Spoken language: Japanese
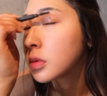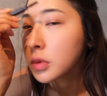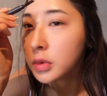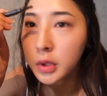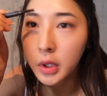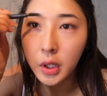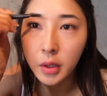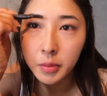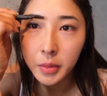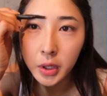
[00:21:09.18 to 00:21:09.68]

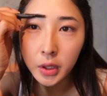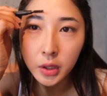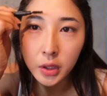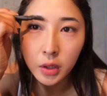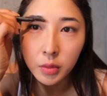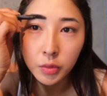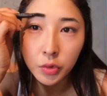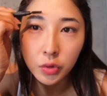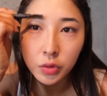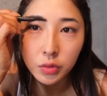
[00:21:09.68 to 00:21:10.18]
で眉
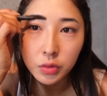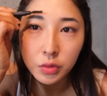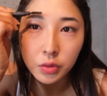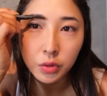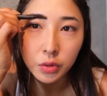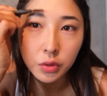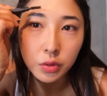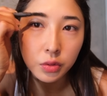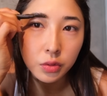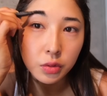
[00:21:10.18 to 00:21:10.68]
毛も
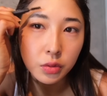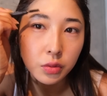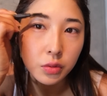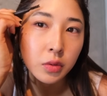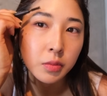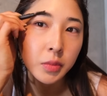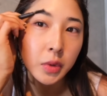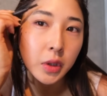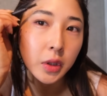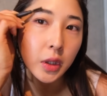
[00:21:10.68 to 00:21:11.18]
解いとく
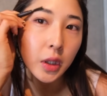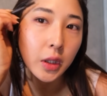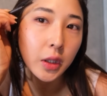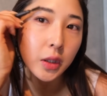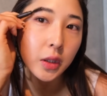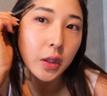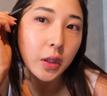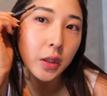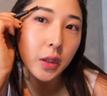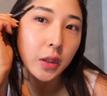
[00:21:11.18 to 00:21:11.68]
眉毛上
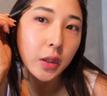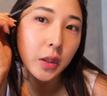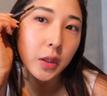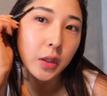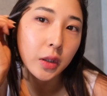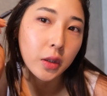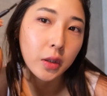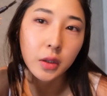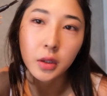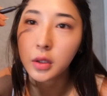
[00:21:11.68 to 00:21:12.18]
げて上げて上げて